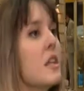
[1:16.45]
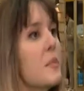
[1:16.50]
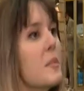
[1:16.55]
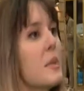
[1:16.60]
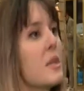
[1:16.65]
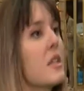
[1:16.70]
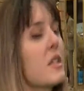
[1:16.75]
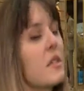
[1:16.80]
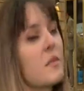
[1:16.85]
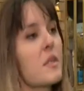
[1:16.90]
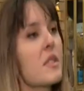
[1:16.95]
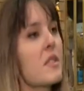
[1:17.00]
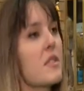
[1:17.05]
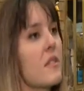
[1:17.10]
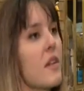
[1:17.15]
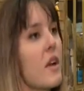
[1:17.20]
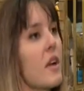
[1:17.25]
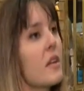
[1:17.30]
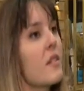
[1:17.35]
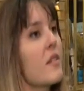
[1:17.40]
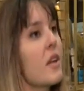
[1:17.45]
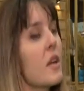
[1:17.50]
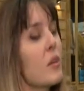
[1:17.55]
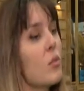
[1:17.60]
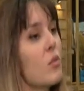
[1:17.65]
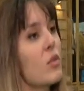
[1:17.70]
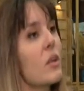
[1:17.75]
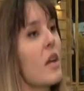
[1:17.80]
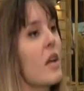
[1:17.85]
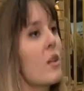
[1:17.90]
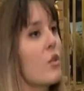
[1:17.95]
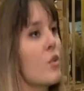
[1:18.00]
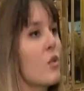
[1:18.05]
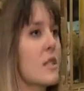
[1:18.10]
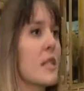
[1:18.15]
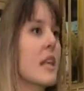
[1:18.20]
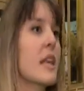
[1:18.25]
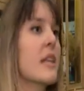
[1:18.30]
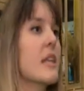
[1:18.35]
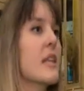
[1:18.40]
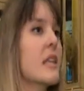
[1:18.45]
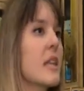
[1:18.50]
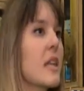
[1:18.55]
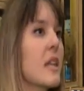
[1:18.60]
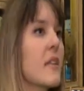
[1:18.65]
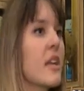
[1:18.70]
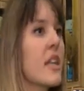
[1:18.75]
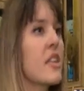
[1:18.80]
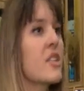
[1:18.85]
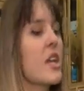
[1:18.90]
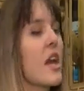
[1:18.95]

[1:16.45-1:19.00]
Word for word: yapılarımız var ve bunlar yükseklikleri ve